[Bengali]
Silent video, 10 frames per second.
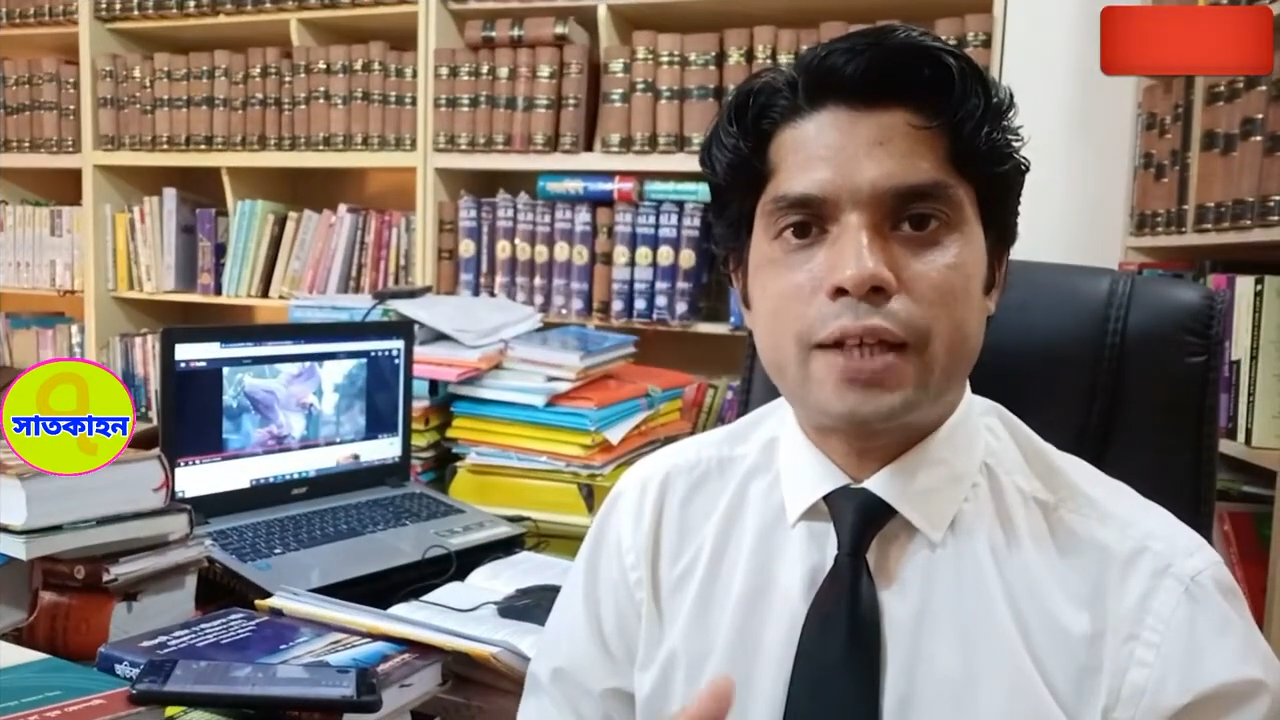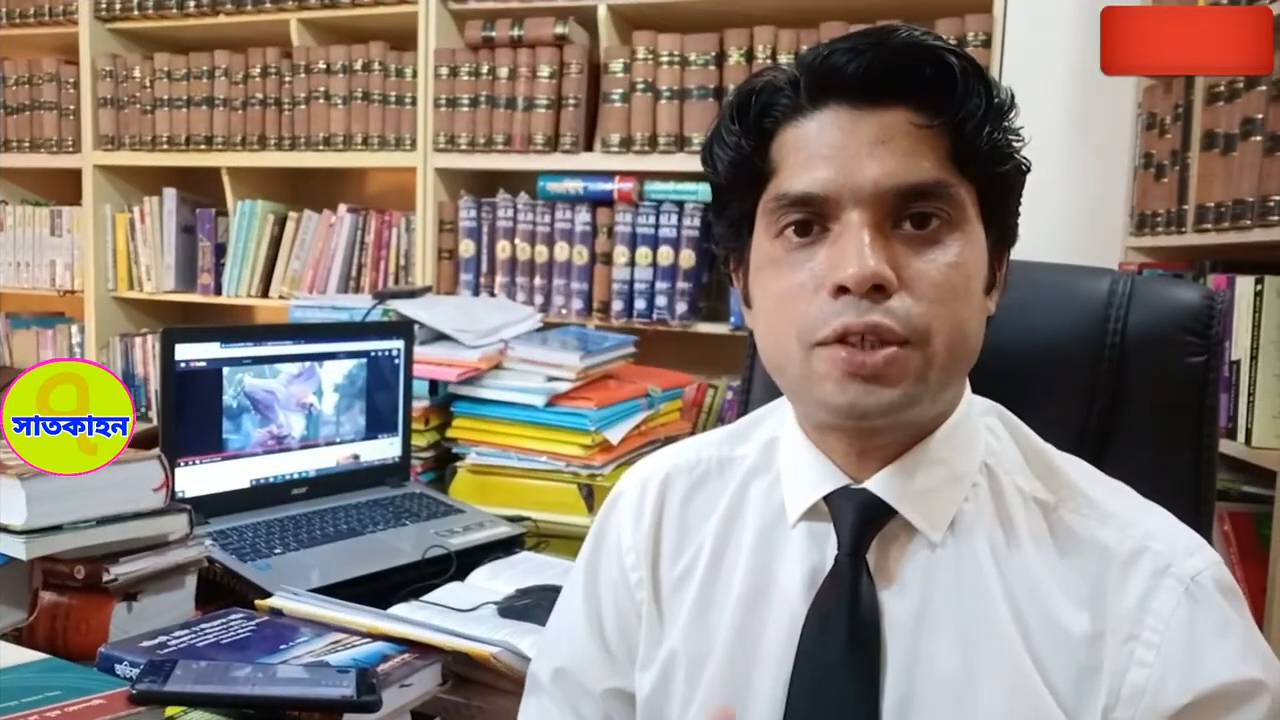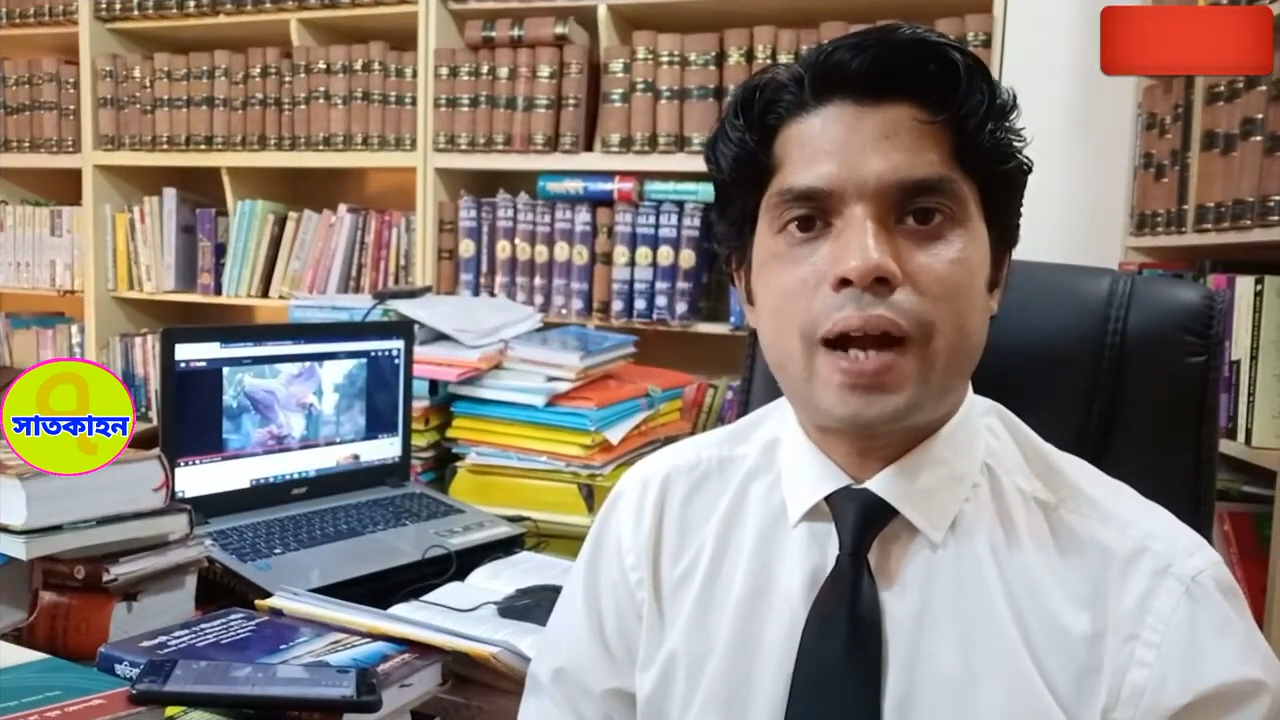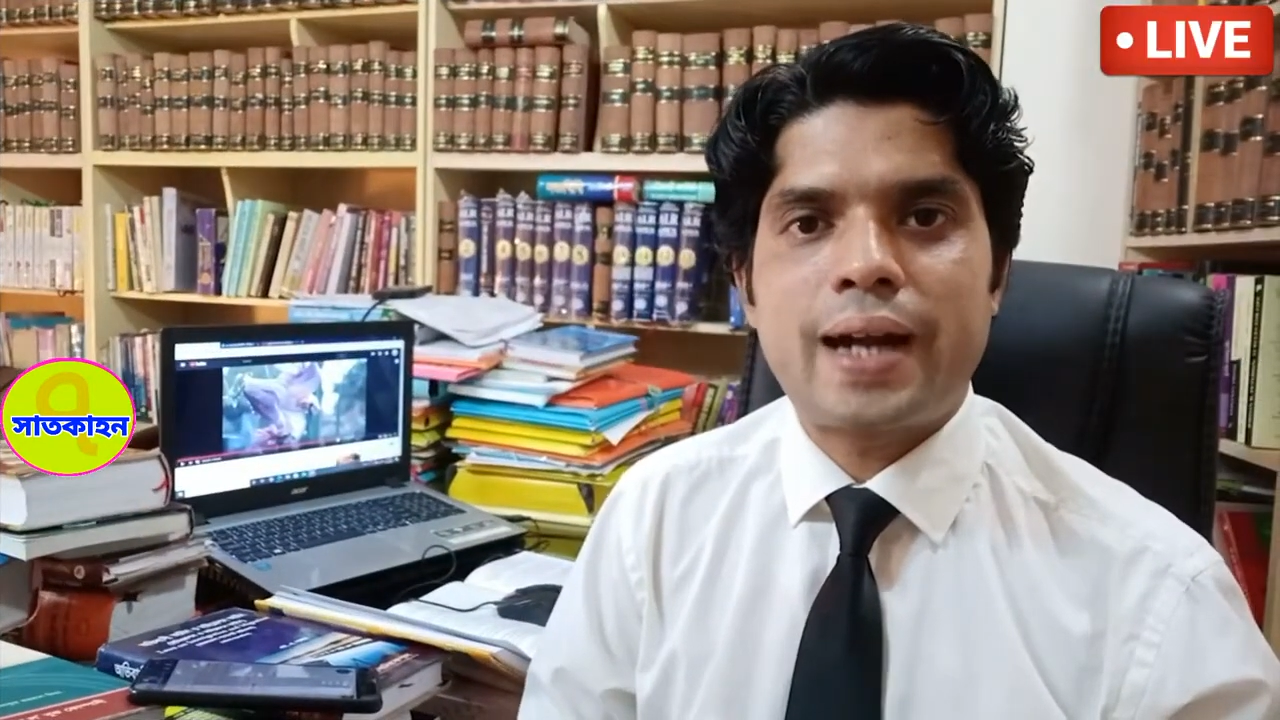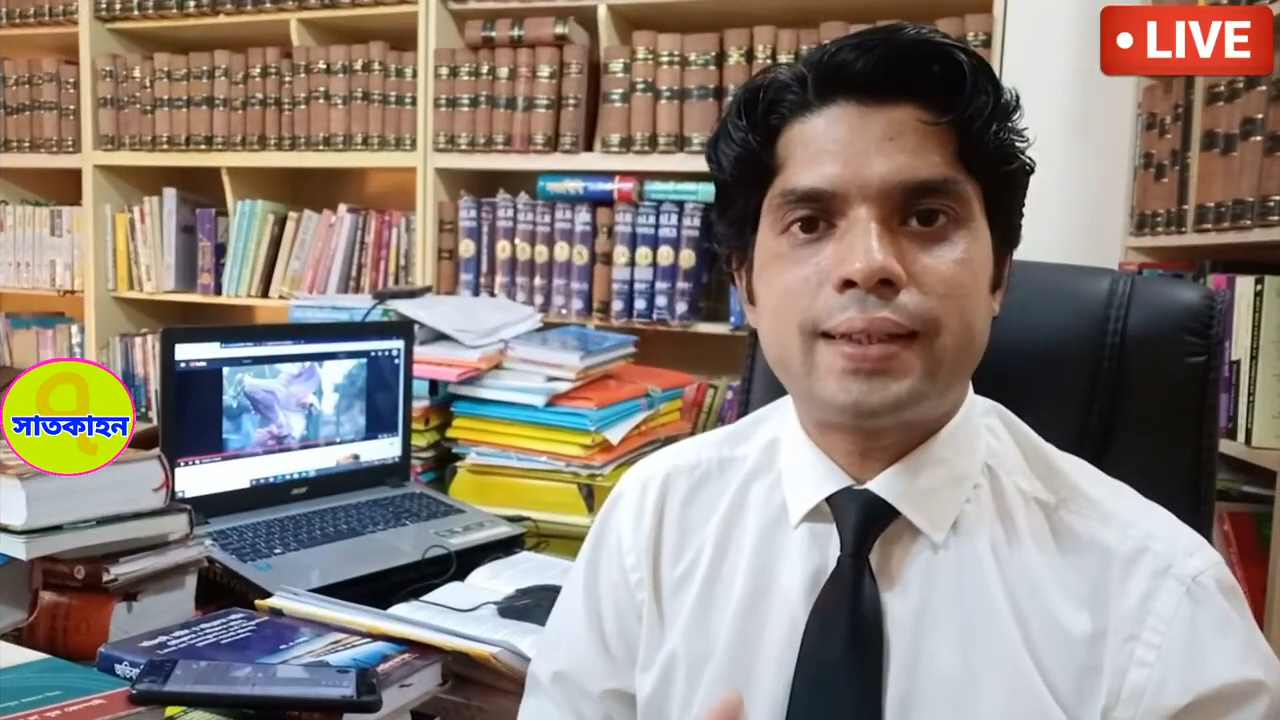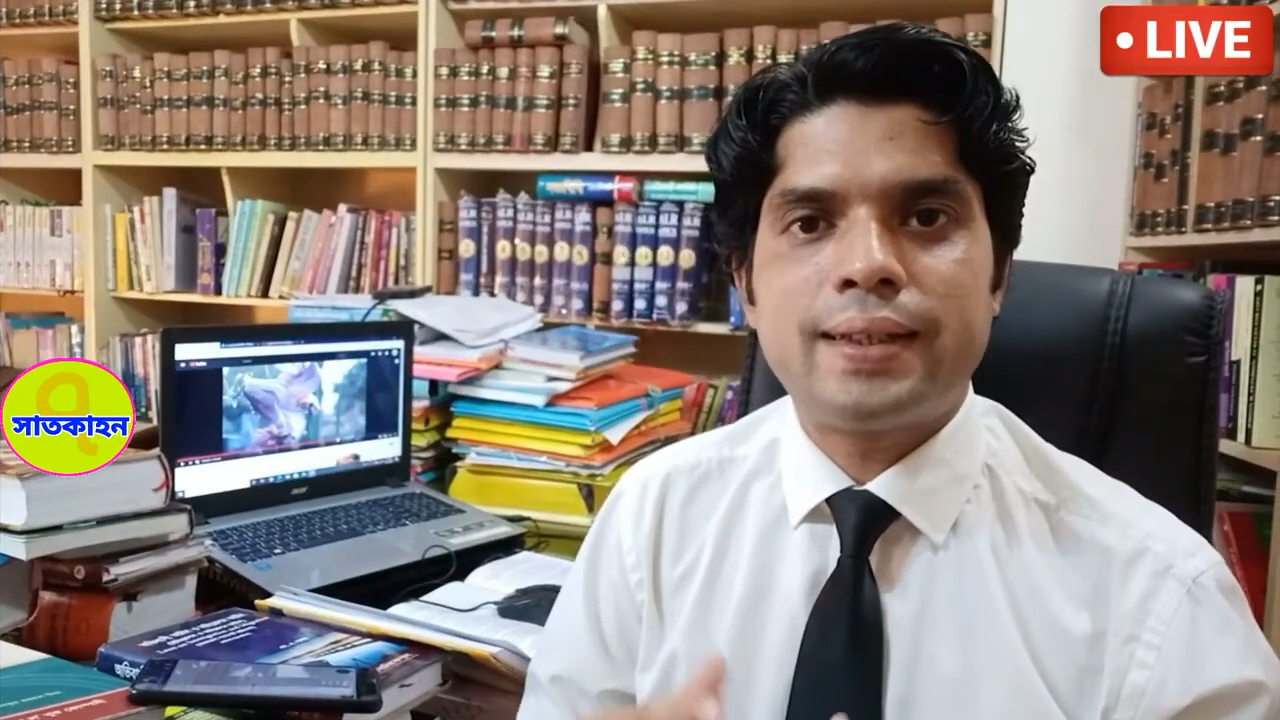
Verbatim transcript: একশো